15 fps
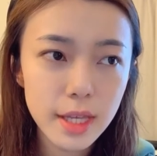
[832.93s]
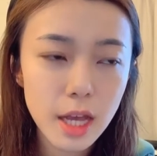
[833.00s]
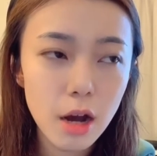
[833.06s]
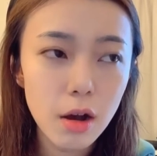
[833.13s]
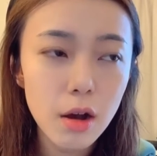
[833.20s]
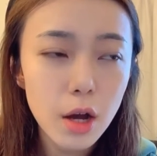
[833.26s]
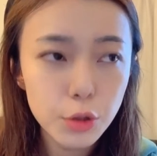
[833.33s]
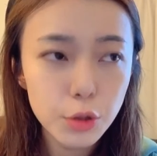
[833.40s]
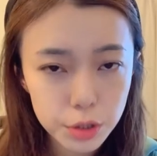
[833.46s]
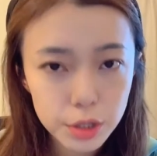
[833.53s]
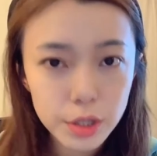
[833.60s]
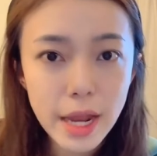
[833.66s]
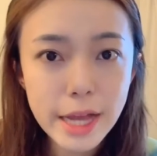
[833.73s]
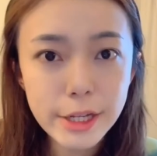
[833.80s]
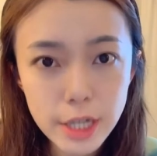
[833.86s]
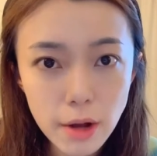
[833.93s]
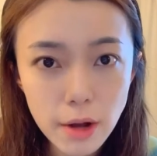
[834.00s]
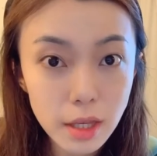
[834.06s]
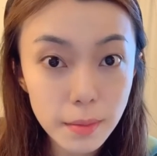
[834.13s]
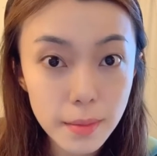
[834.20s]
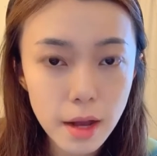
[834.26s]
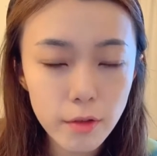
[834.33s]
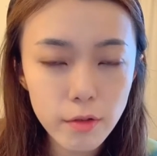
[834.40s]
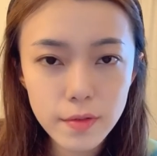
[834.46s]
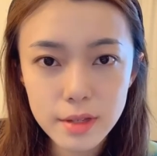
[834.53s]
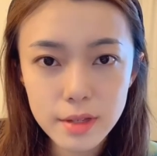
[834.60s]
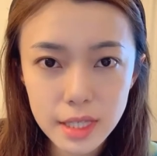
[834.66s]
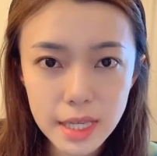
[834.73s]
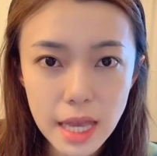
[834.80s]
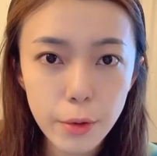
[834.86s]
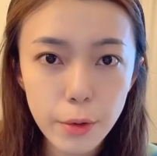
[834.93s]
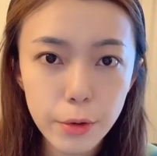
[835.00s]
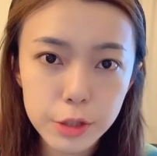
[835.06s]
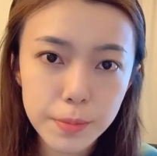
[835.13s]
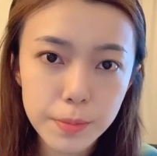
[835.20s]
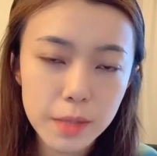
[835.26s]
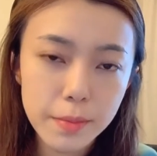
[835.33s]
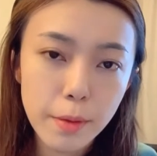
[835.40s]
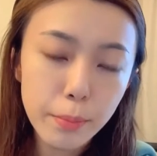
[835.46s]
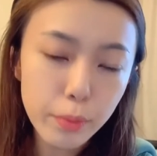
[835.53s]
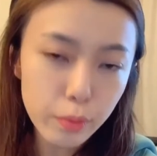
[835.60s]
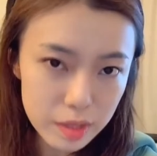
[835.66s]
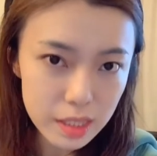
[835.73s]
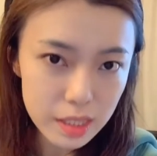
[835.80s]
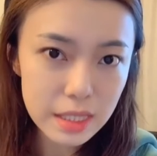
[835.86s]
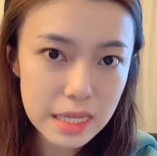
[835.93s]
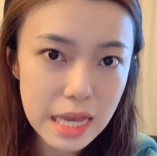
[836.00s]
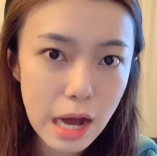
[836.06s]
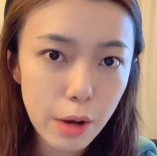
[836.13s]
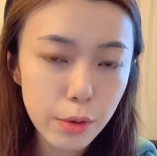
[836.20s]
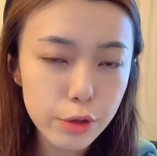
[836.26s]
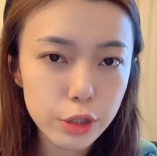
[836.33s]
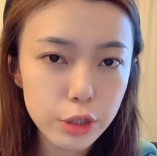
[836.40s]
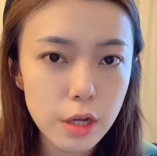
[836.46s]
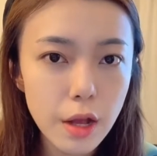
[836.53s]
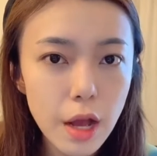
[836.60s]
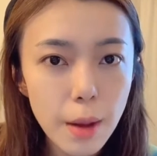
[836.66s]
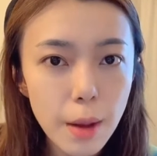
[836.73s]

你要学生又来找你嘛，问问题啊，或者是帮他们补习啊，或者是